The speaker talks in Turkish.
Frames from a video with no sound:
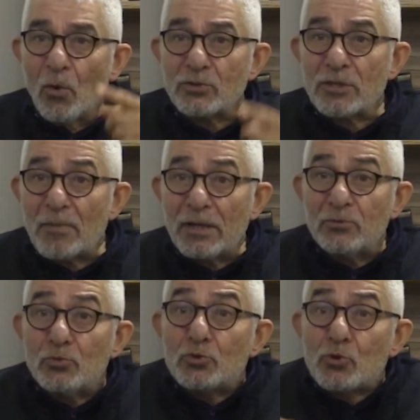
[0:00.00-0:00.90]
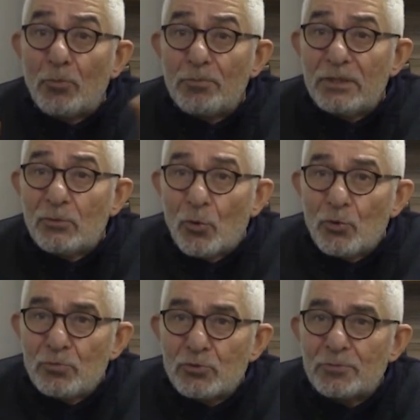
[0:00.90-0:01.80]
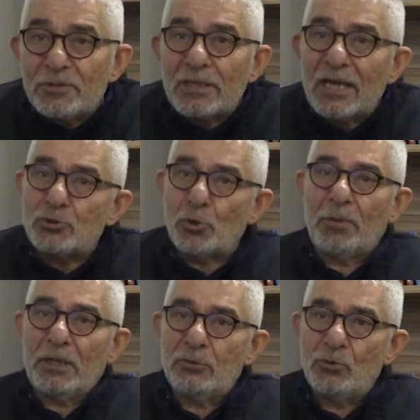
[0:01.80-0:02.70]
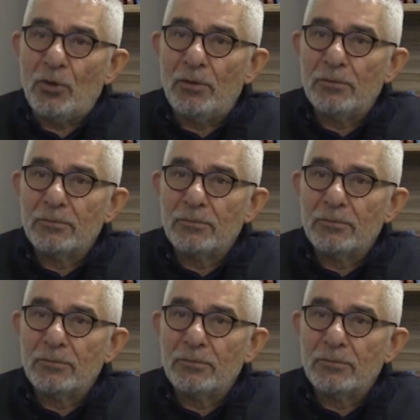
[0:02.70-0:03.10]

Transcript: O zaman 110 bin oyumuz birden çöpe gidiyor.